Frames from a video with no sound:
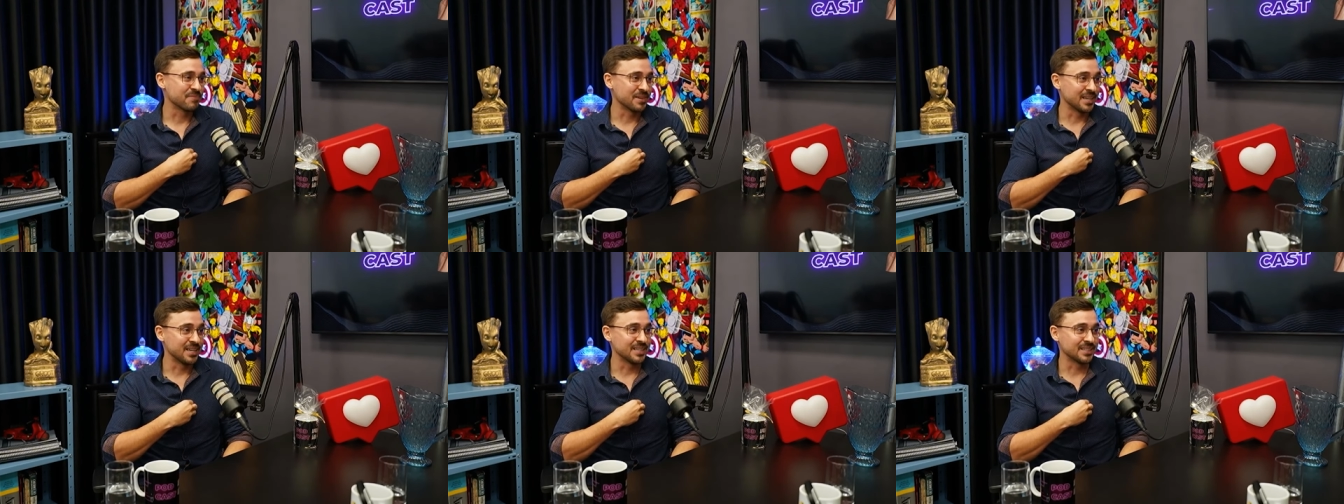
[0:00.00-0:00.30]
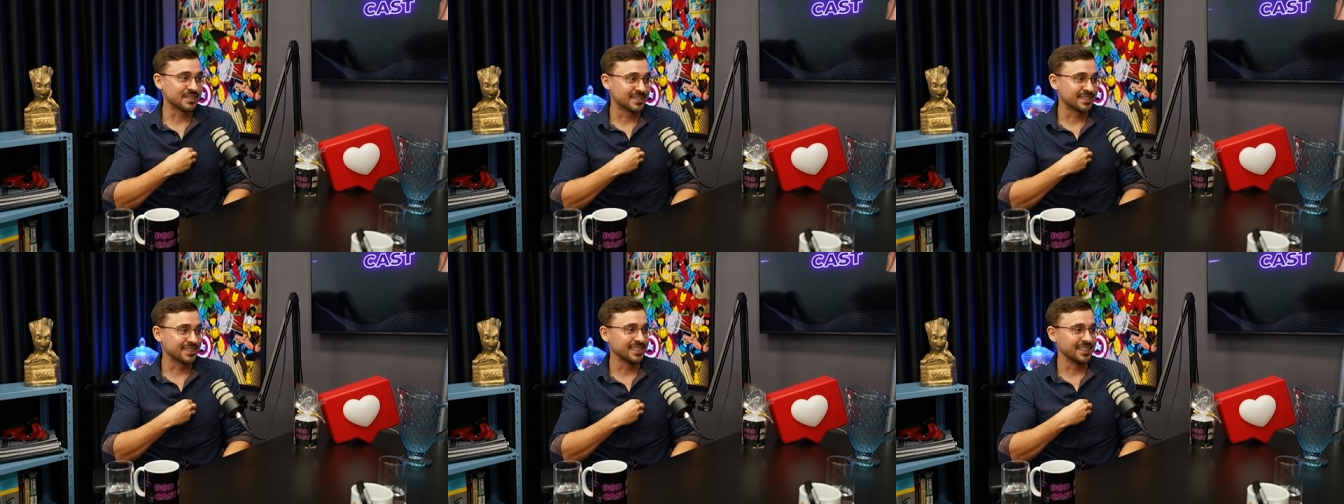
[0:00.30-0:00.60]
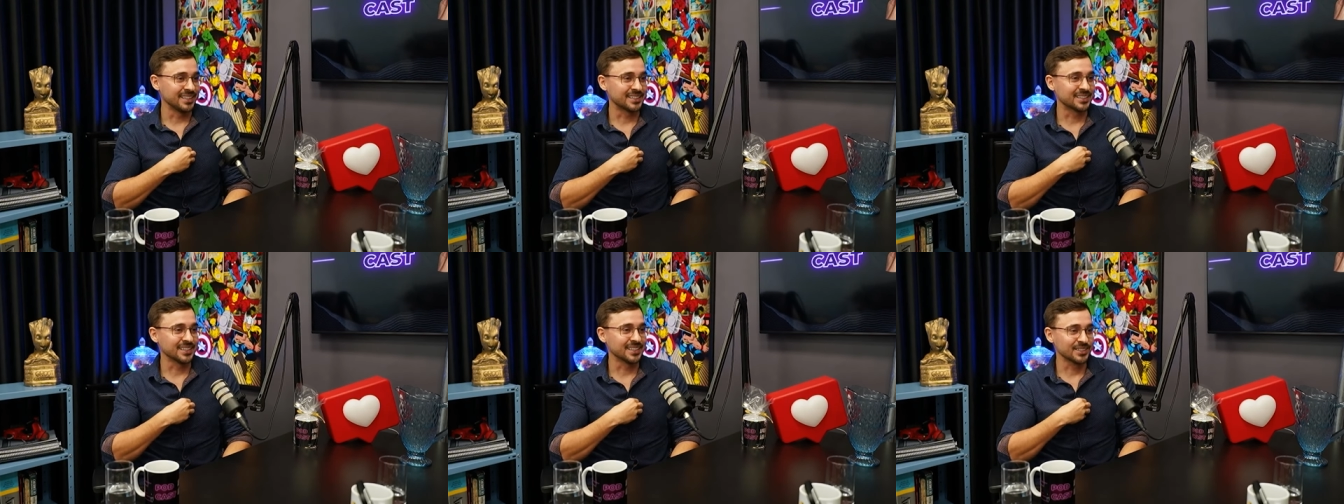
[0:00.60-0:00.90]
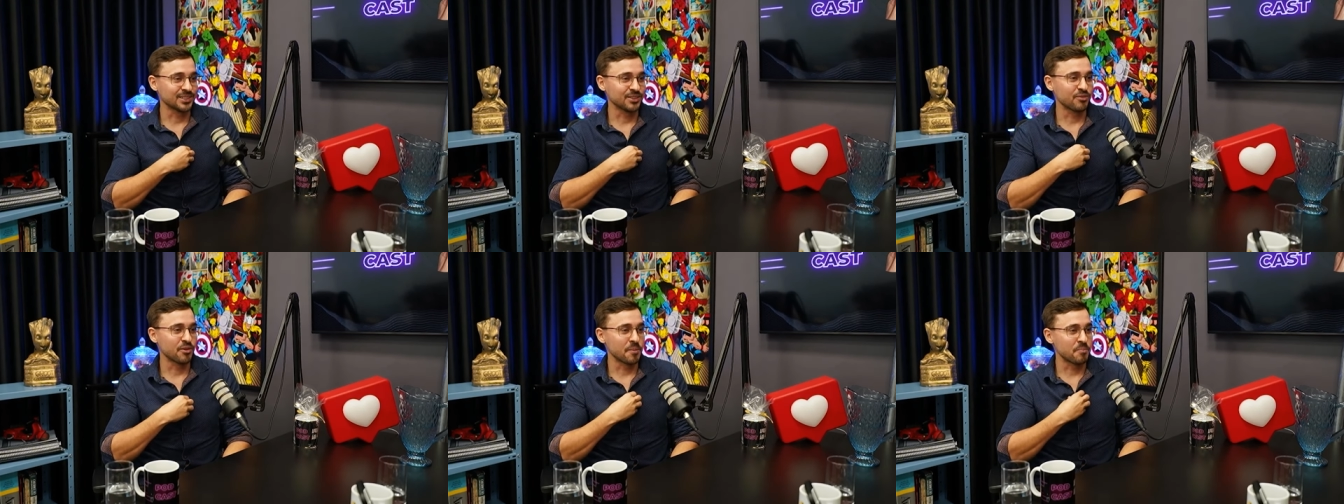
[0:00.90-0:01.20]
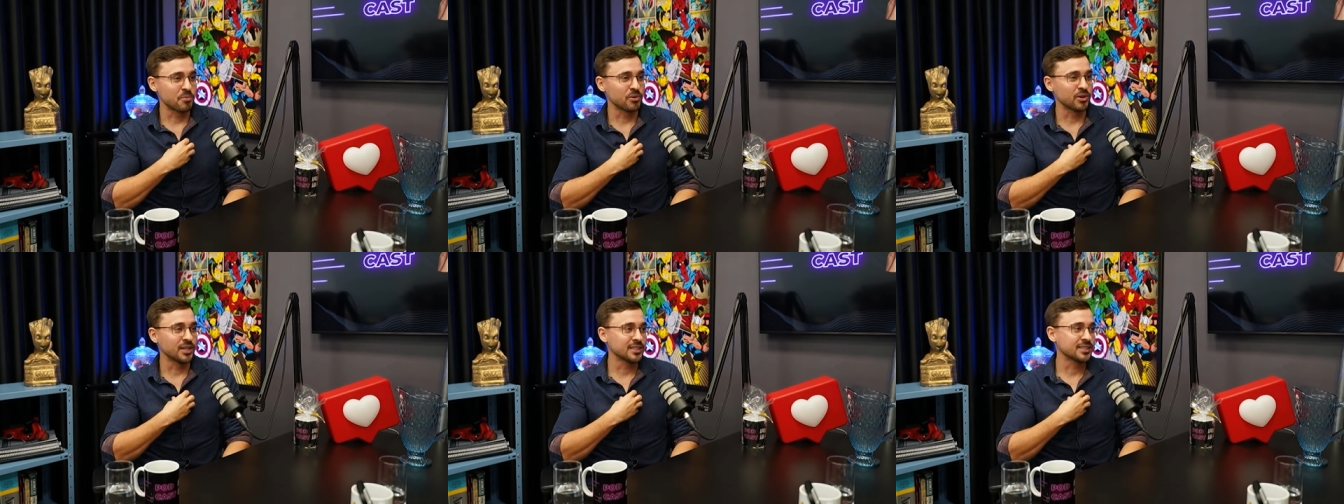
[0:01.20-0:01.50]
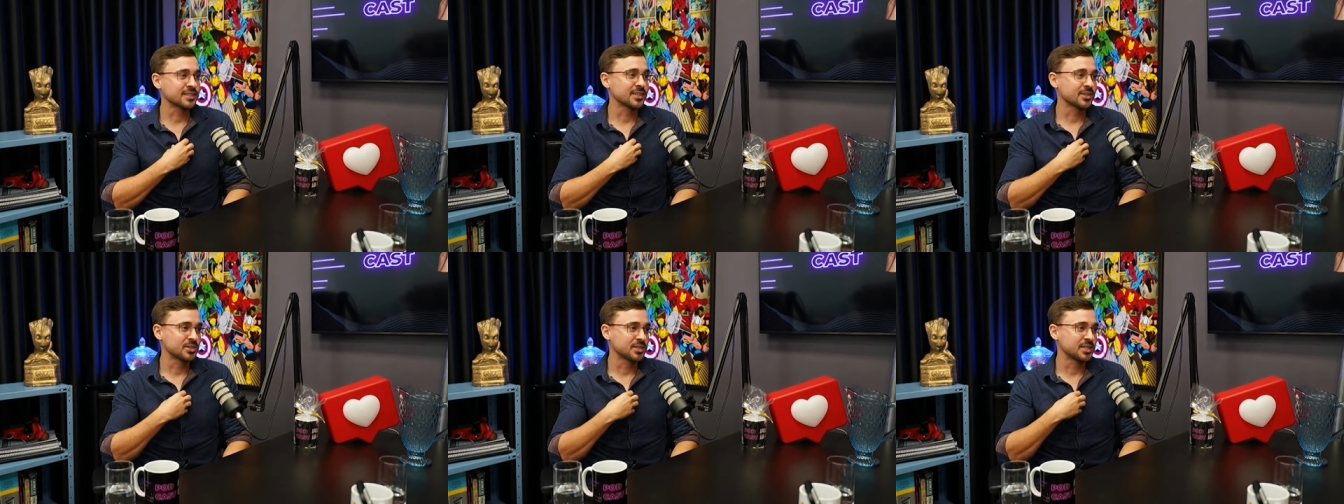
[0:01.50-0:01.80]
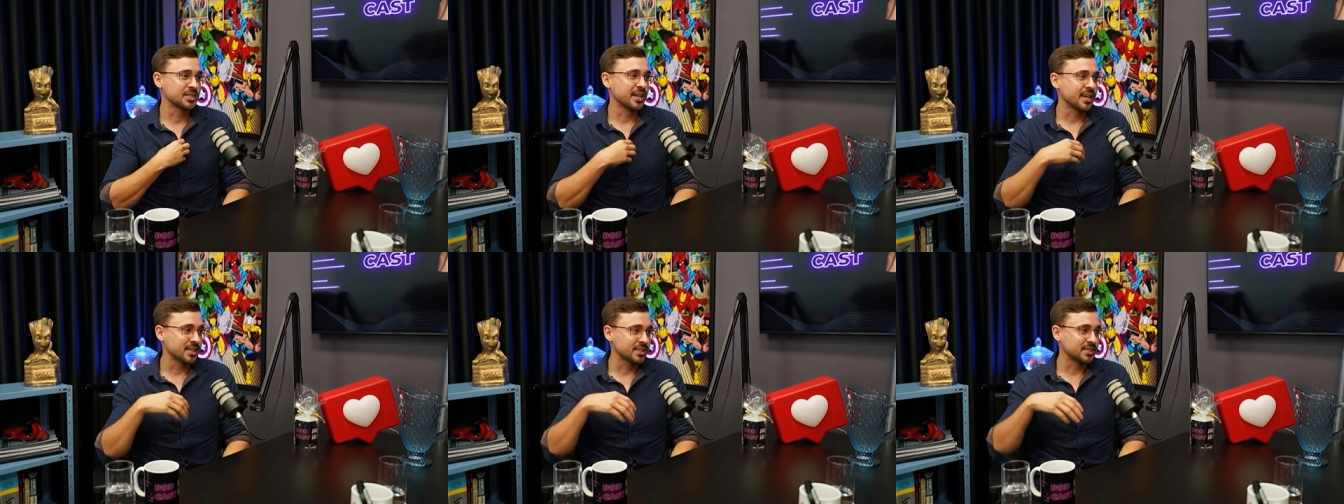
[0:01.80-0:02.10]
E, e tanto que foi por isso que eu
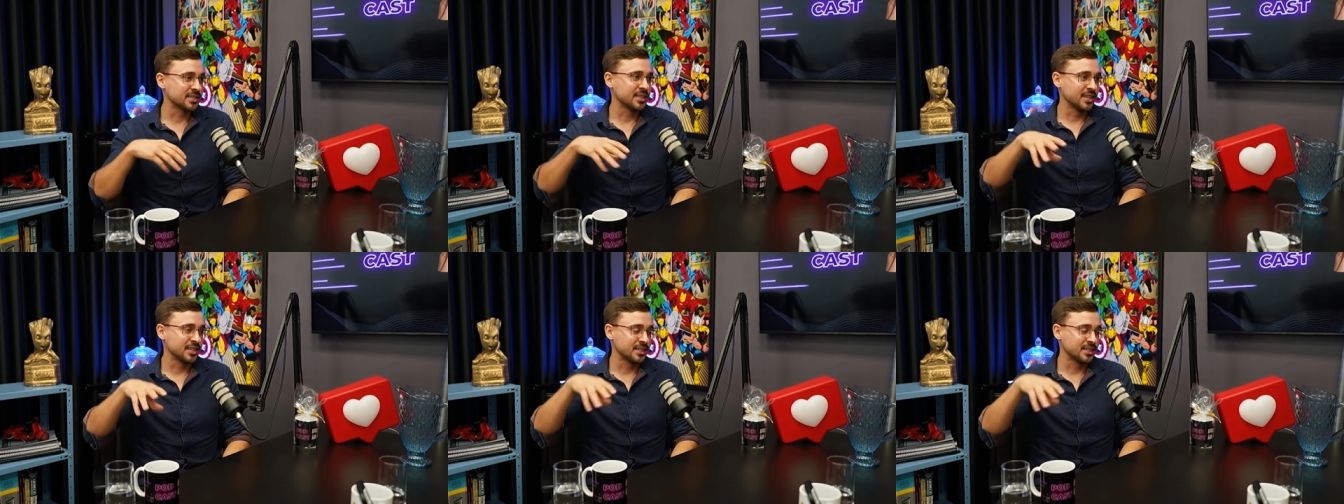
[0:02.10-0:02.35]
tirei esse,